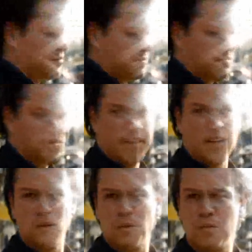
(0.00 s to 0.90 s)
Little Dom?
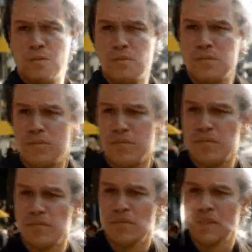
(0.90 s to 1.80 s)
No. Dai,
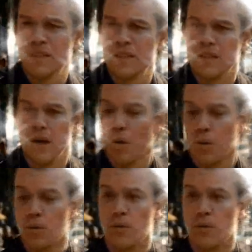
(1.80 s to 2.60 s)
dai. No.